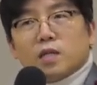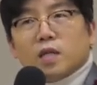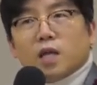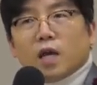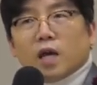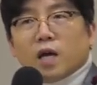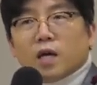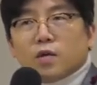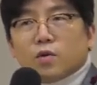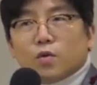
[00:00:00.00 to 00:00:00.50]

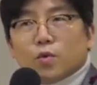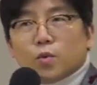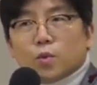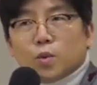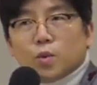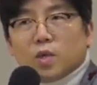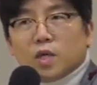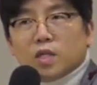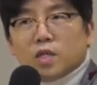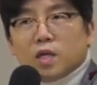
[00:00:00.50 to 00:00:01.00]
대학
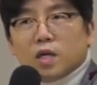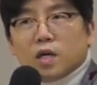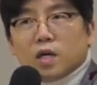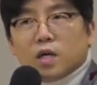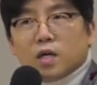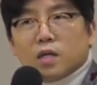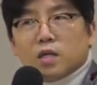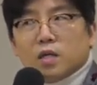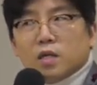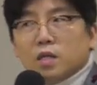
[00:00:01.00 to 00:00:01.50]
교수가
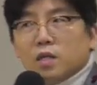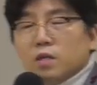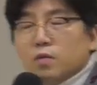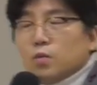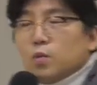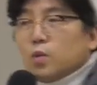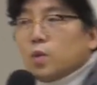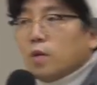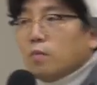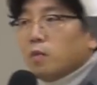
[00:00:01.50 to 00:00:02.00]
생각하는
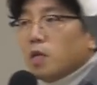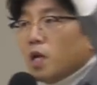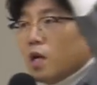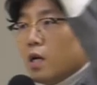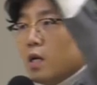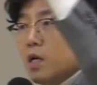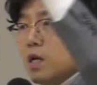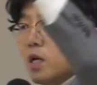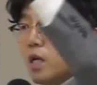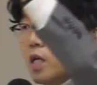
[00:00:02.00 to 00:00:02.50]

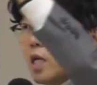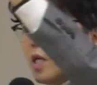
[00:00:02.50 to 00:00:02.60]
우수함이랑